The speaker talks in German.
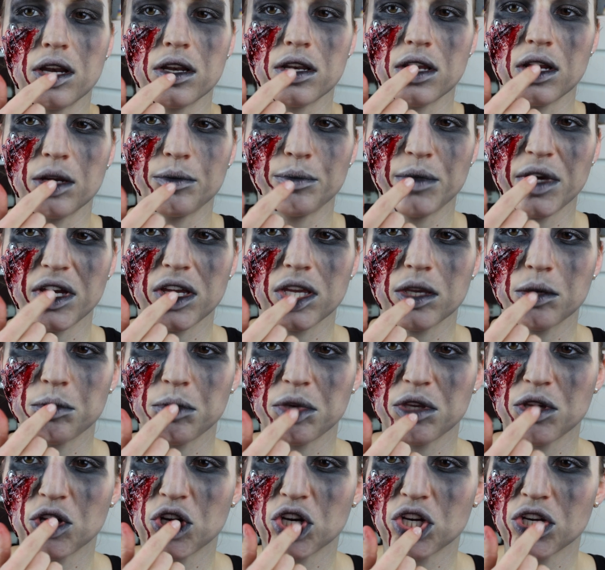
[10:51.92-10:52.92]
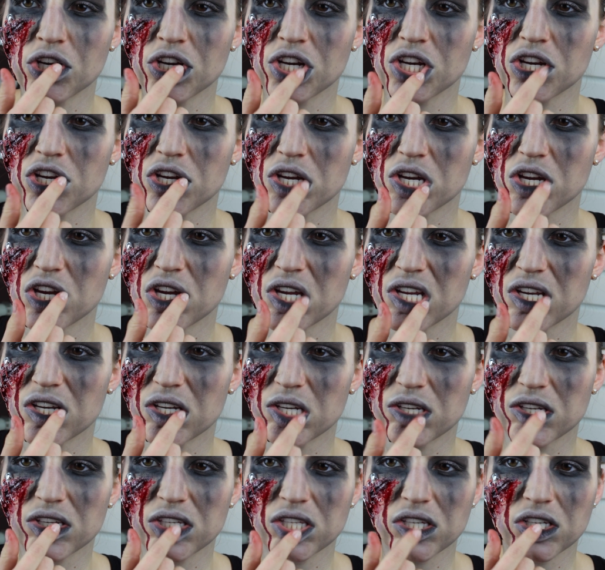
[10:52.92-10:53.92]
Und dann mache ich mir hier unten noch
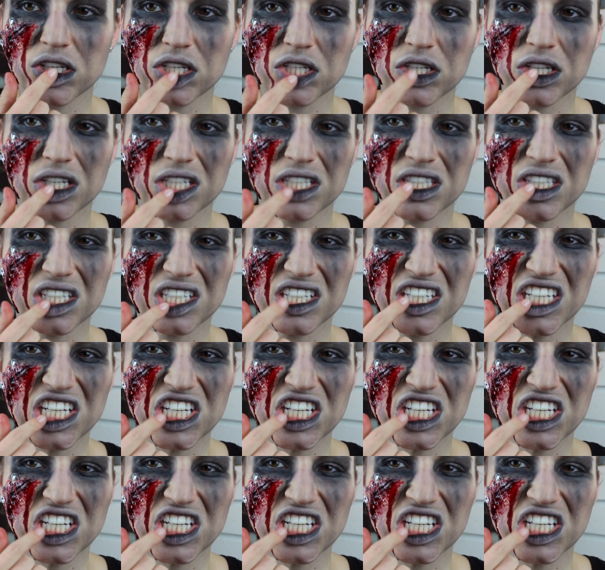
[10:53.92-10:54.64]
ein bisschen schwarzen